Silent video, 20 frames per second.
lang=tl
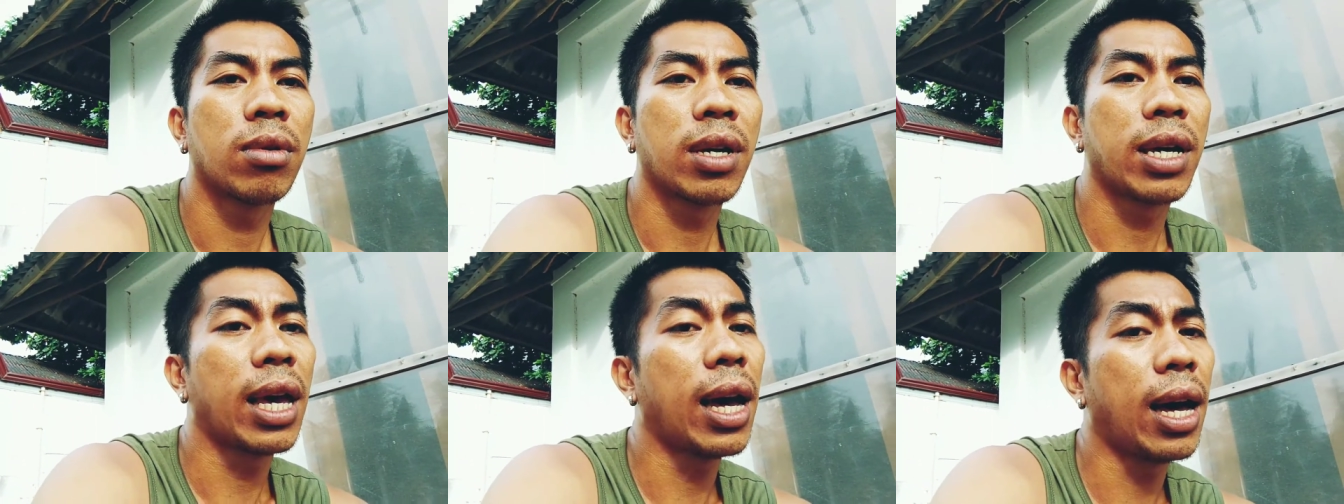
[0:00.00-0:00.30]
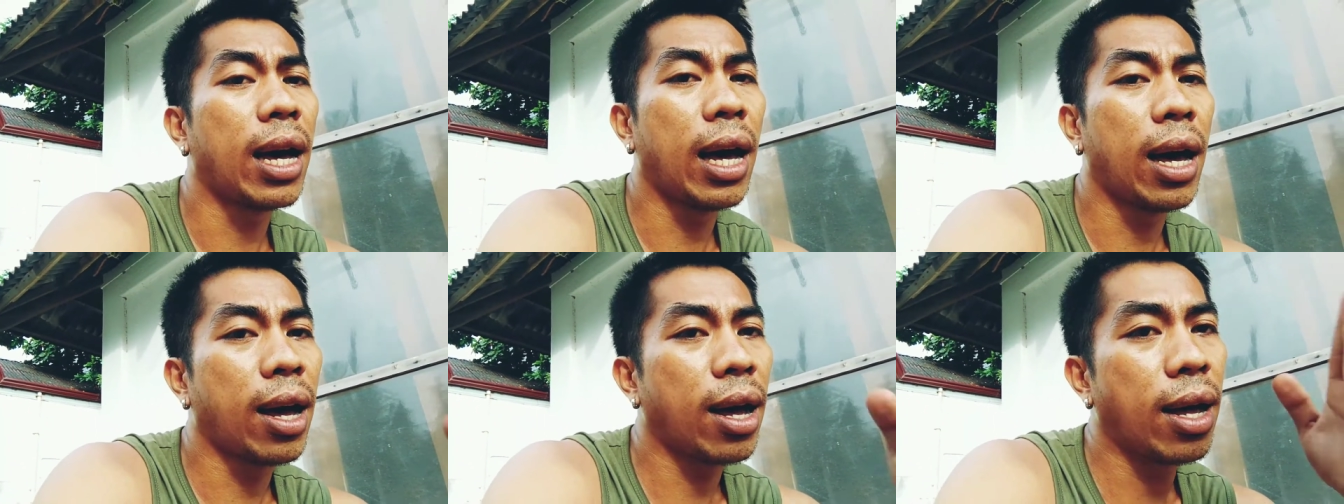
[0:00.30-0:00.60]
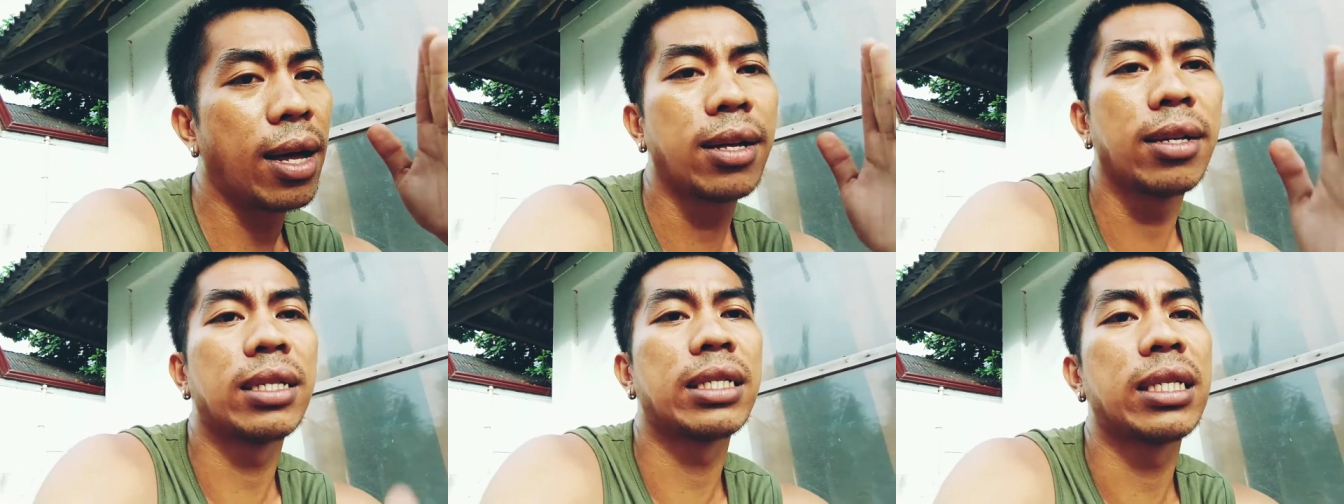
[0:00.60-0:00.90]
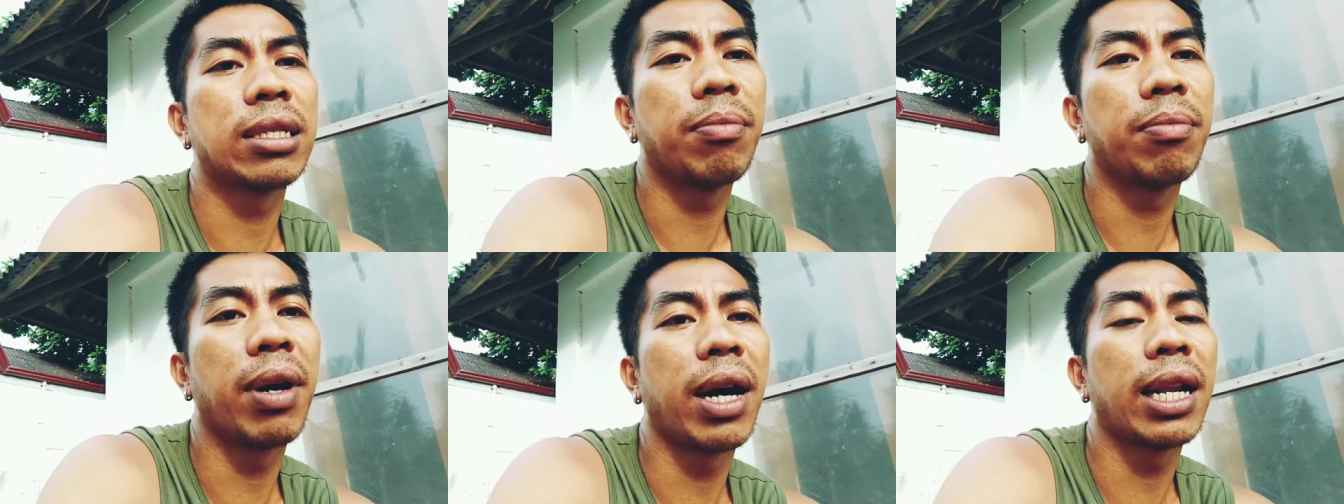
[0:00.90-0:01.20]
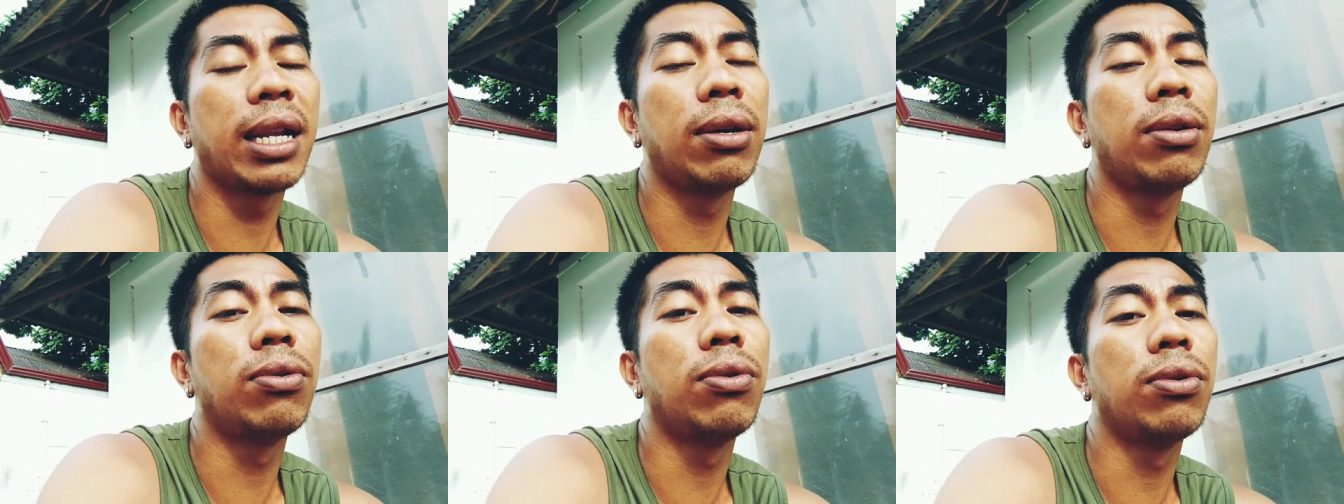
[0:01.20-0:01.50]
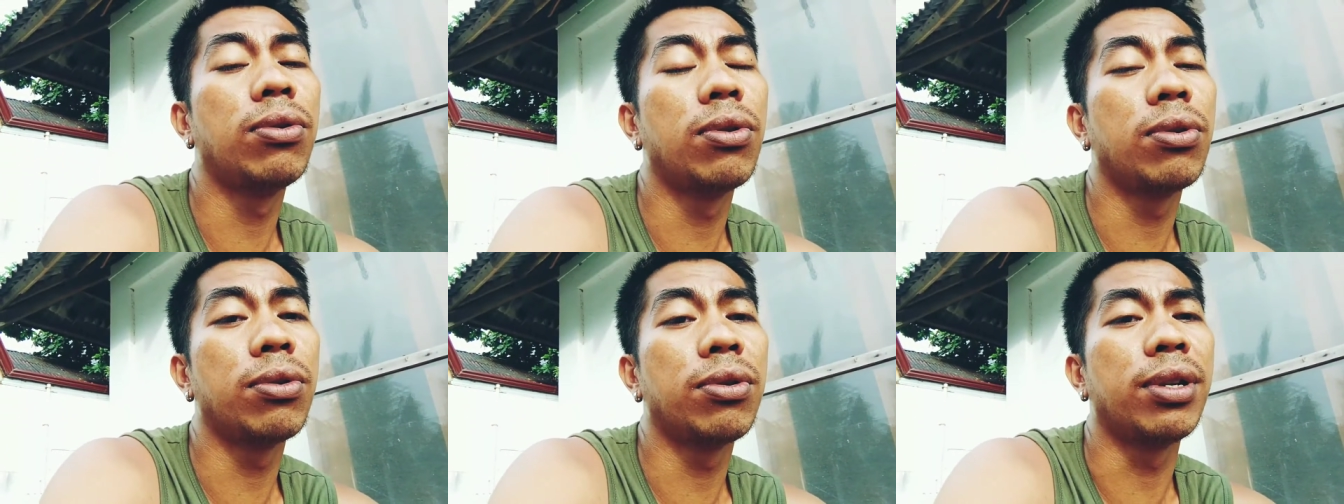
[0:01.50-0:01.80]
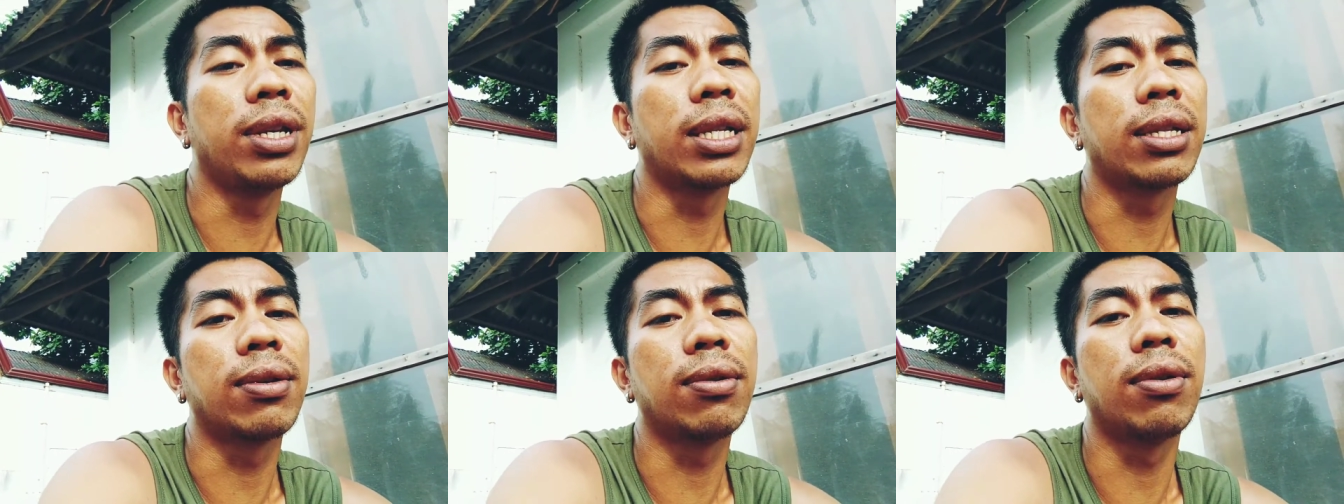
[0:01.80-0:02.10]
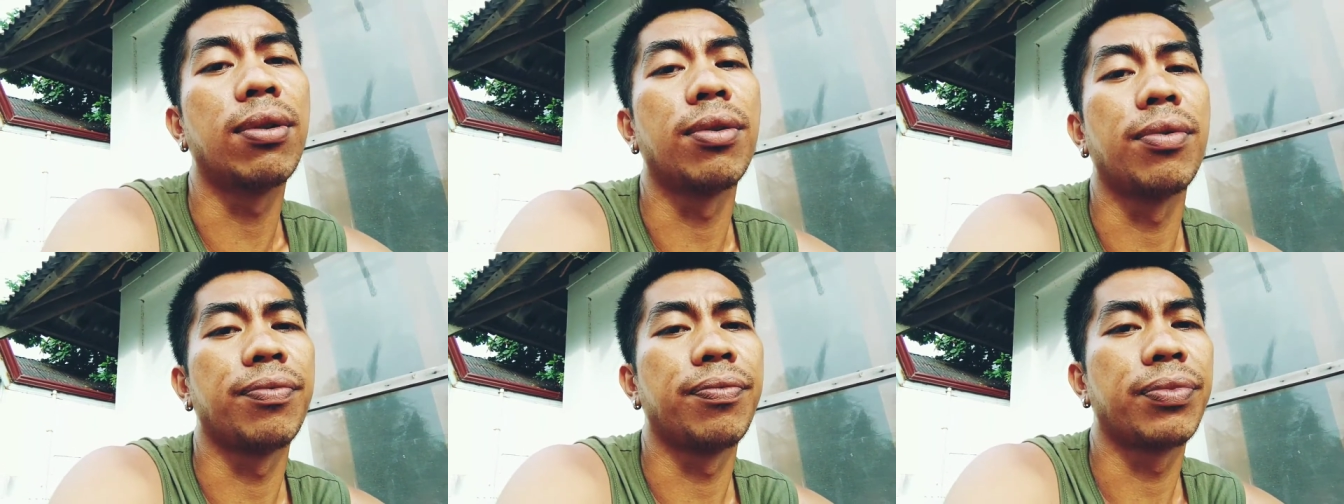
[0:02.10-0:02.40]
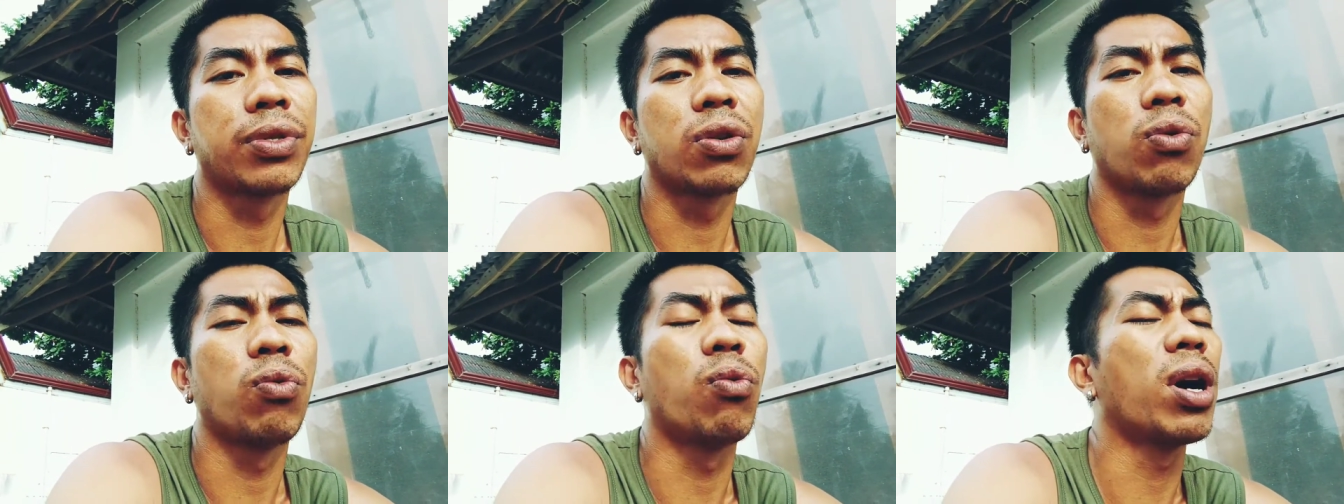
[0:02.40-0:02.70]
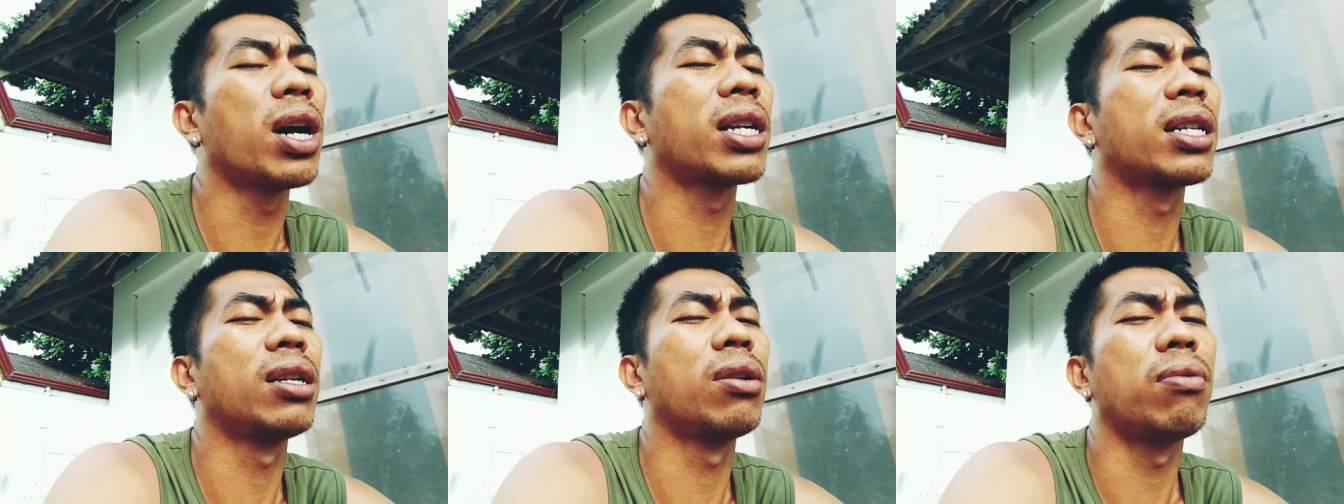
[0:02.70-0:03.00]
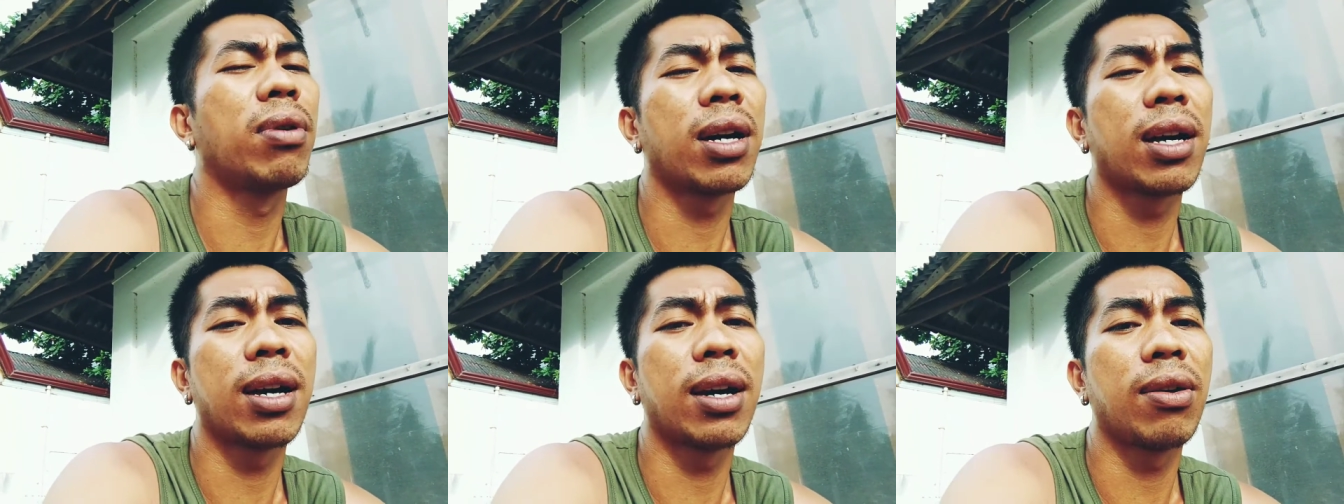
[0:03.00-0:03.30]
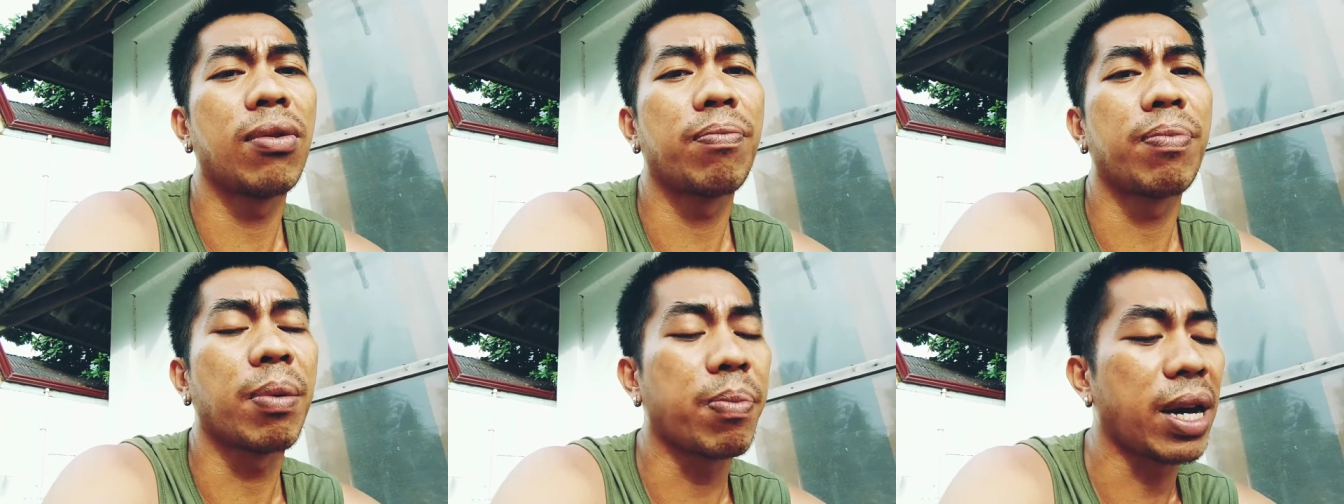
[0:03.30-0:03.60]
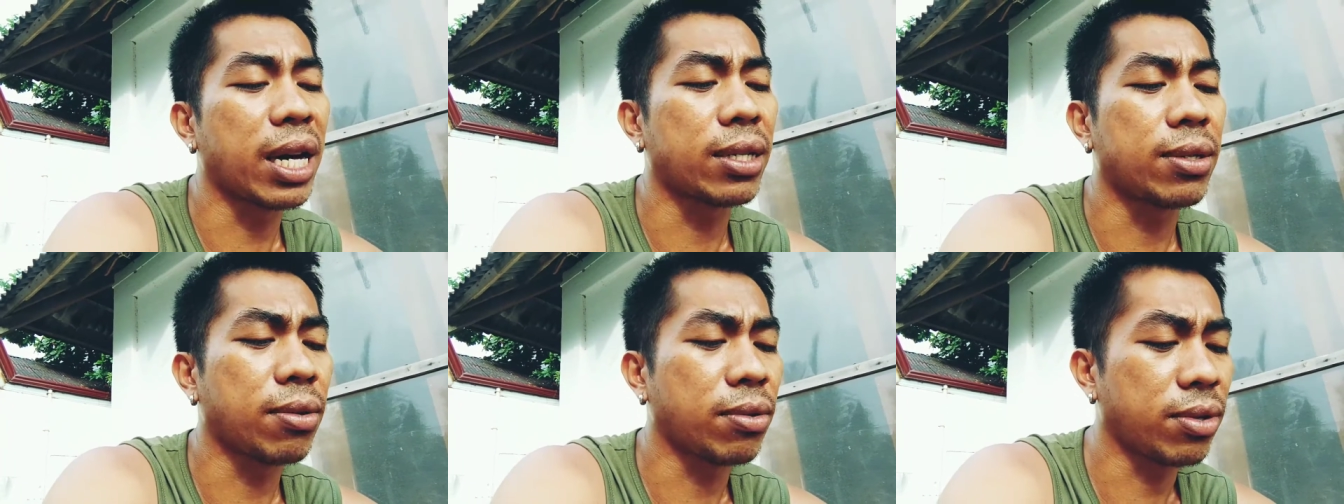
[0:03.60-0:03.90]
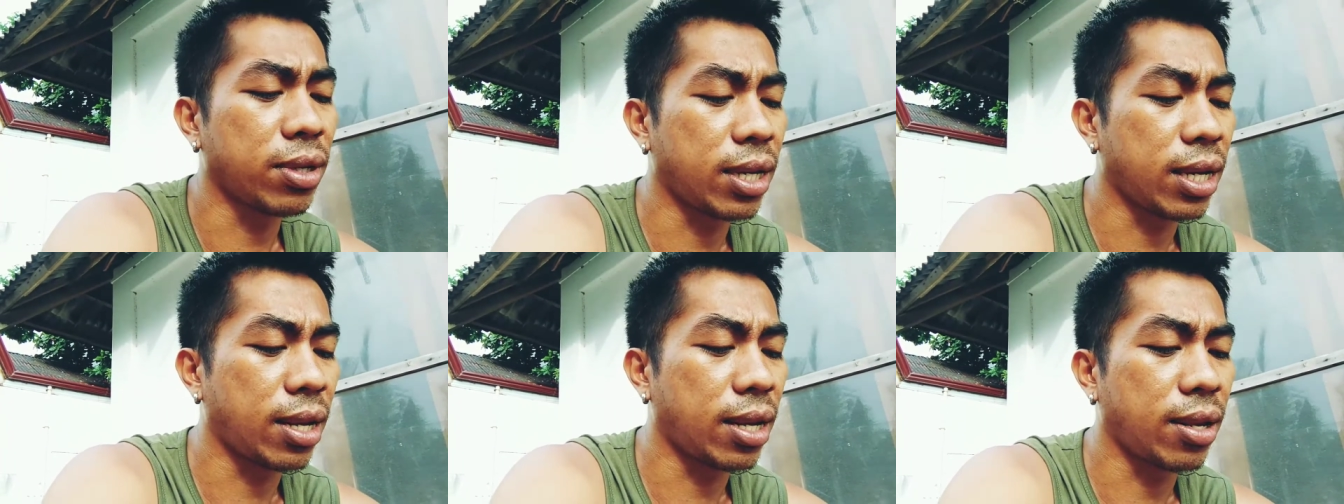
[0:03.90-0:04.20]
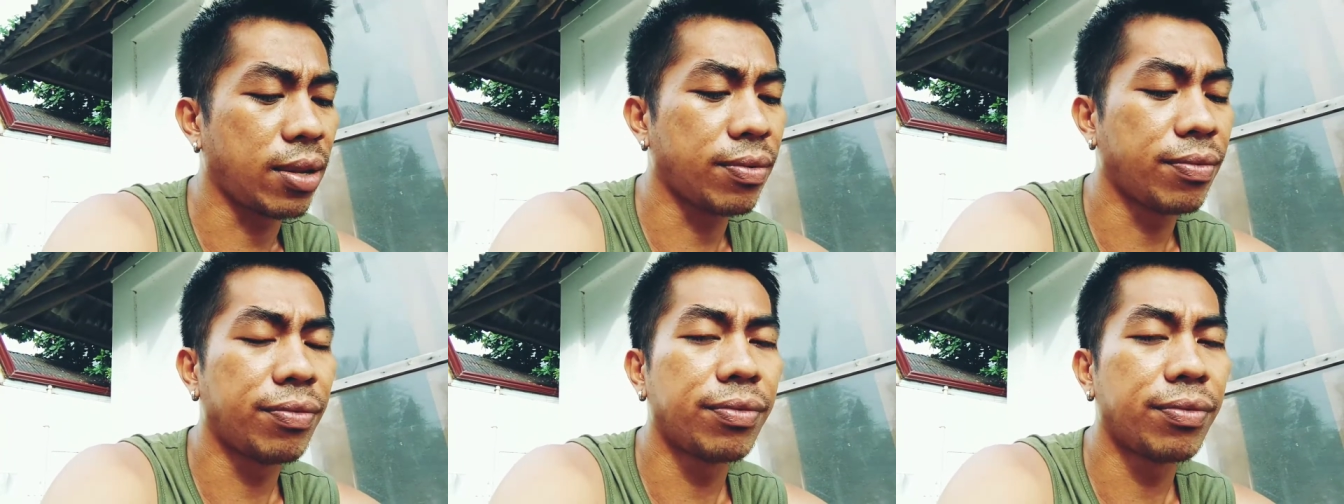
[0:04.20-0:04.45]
Kaya, sa mga nanonood nito, wag na wag kayong papasok dyan.